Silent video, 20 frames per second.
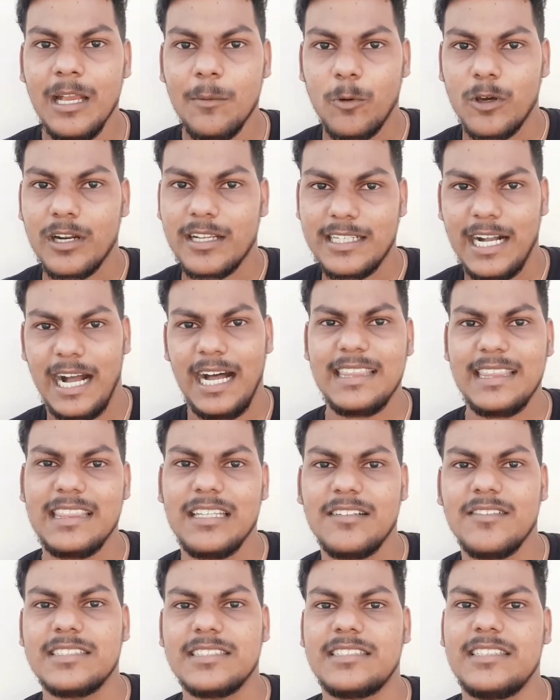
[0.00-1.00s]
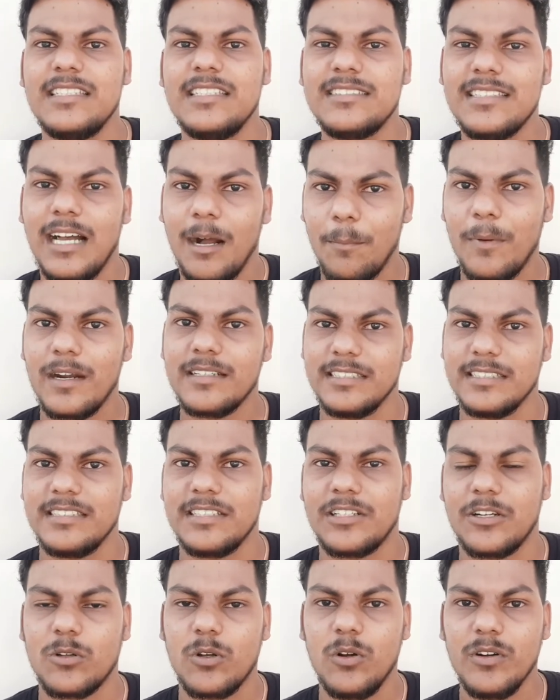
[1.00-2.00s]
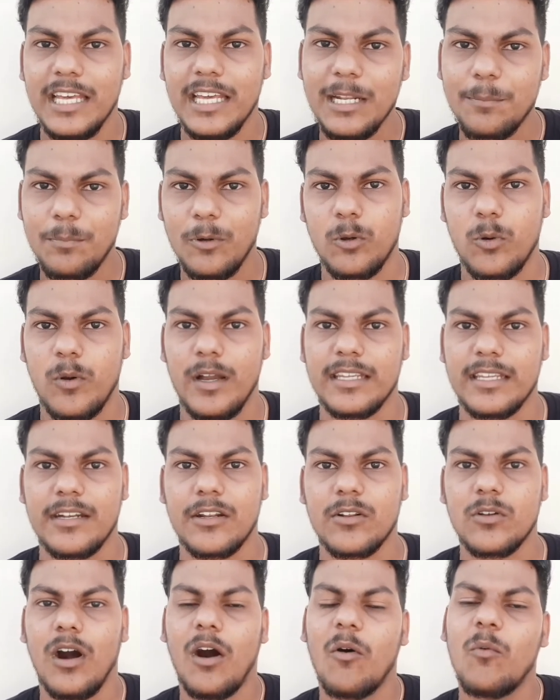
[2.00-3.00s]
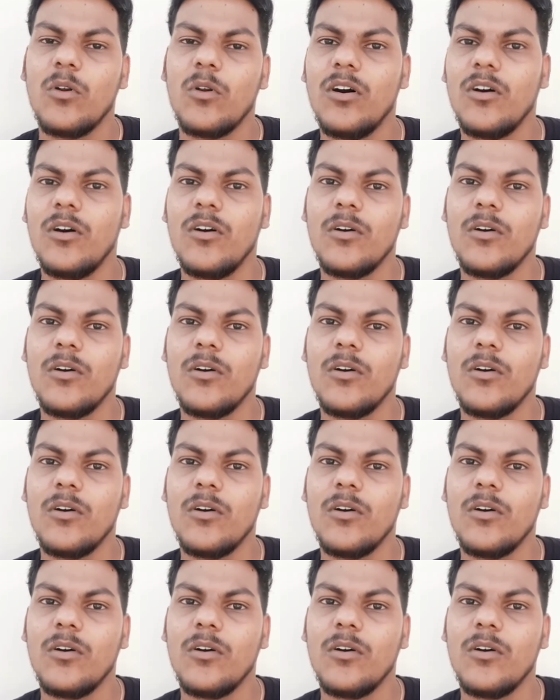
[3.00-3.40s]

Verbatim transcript: இப்போ ஒரு காற்றை வச்சு சாப்பாடு செஞ்சுட்டு இருக்கோம் நெருப்பை உருவாக்கிட்டு இருக்கோம் அவ்வளோ